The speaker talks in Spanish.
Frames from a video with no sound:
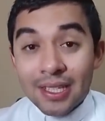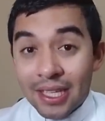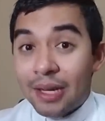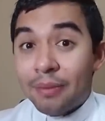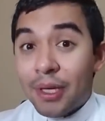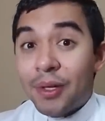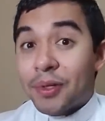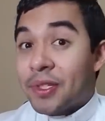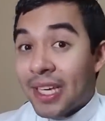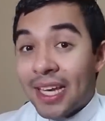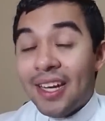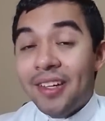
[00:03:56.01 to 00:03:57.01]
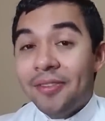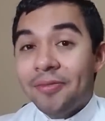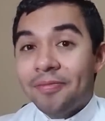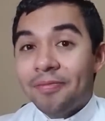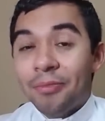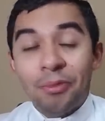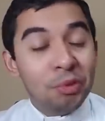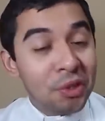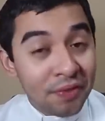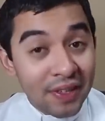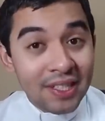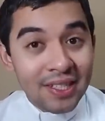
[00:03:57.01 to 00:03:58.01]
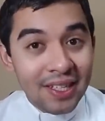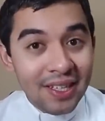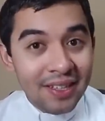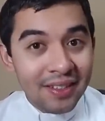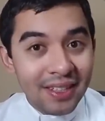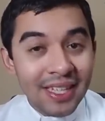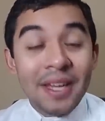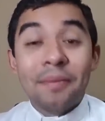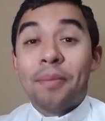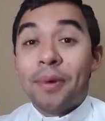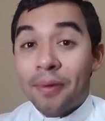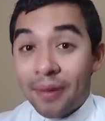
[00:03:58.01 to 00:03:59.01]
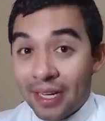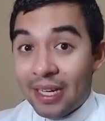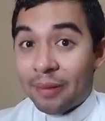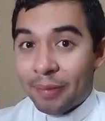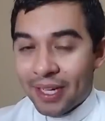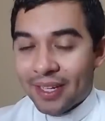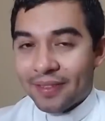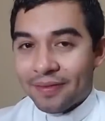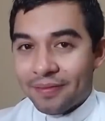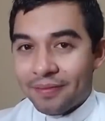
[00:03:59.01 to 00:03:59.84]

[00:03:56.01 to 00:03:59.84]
Ser amigos de Él no es fácil, pero vale la pena.